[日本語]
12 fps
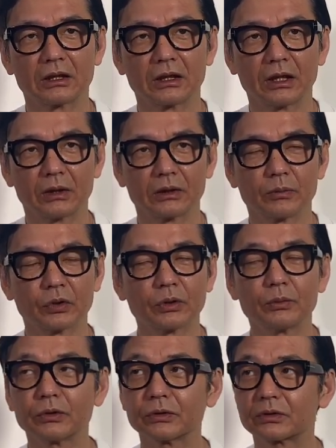ね、もと
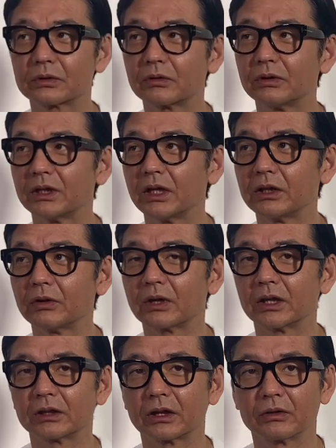もとすごい天気良
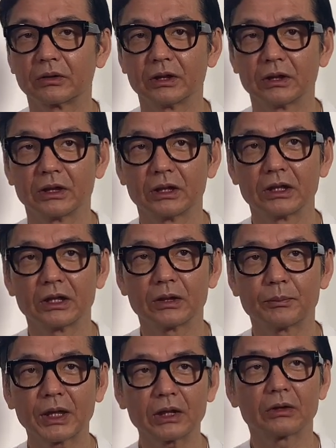かったのに、いきなり
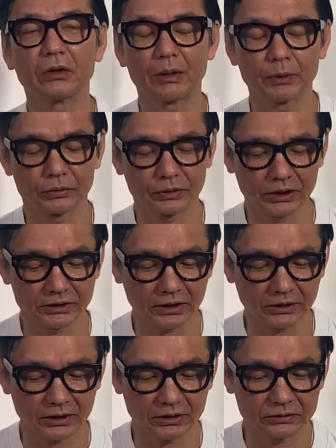パッと雨降ってき
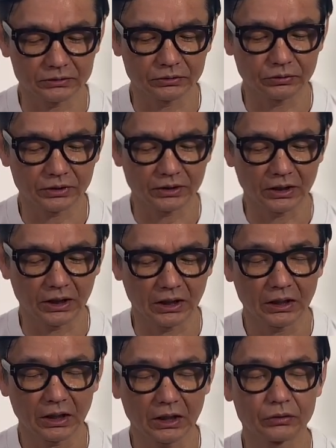ちゃったりする時が
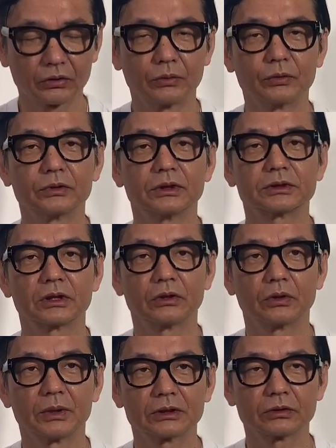あると思うんですけ
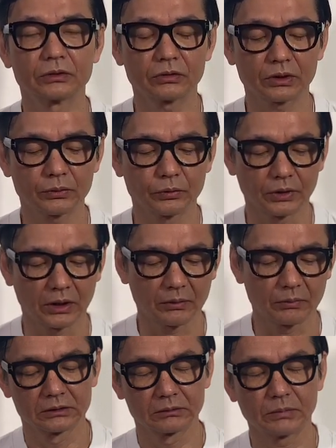ど、まあそういう時もね、
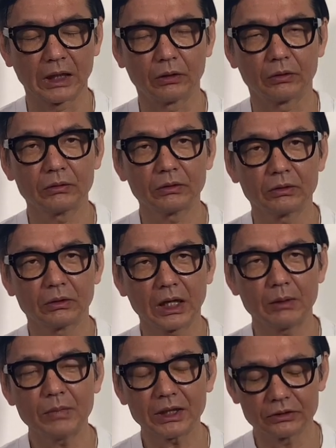まあほん、
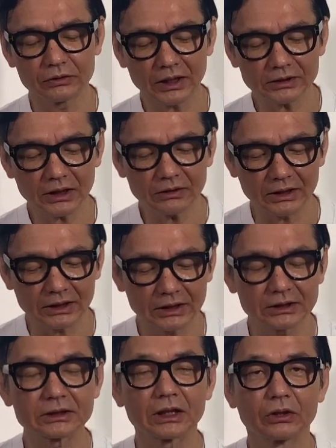あんまり濡らしたくはない
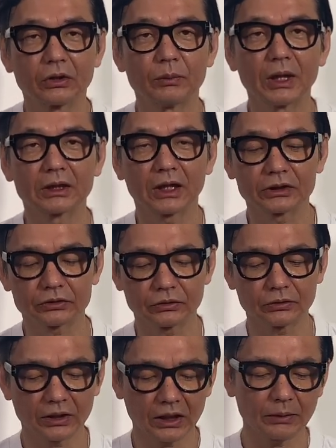ですけど、まあ多少
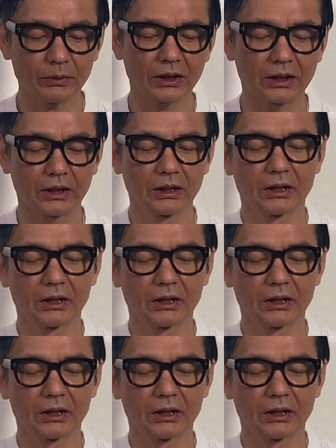のね、雨で、